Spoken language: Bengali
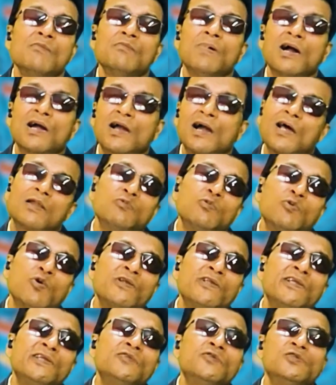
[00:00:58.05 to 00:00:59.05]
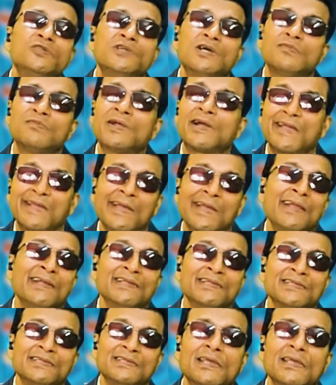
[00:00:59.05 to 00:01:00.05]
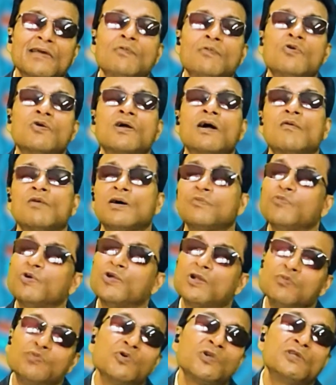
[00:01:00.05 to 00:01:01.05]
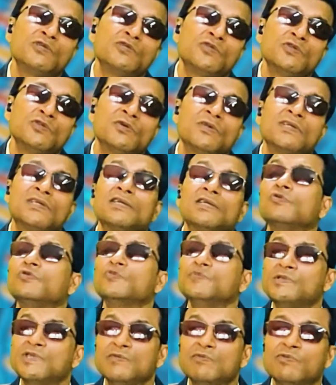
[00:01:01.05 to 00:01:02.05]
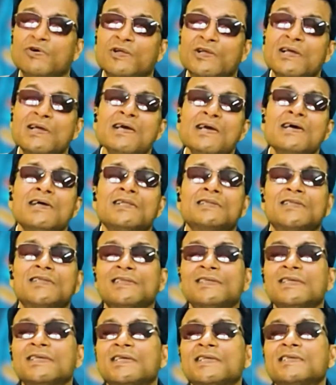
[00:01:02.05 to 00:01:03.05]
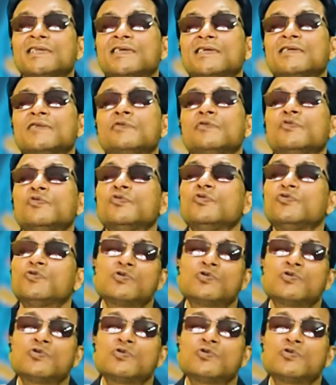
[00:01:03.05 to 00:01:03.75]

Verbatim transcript: বা কার্বোহাইড্রেট যদি আমরা খেন এবং খাওয়ার পরে পরে যদি অনেকে ঘুমিয়ে পড়ে তাদের ক্ষেত্রে কিন্তু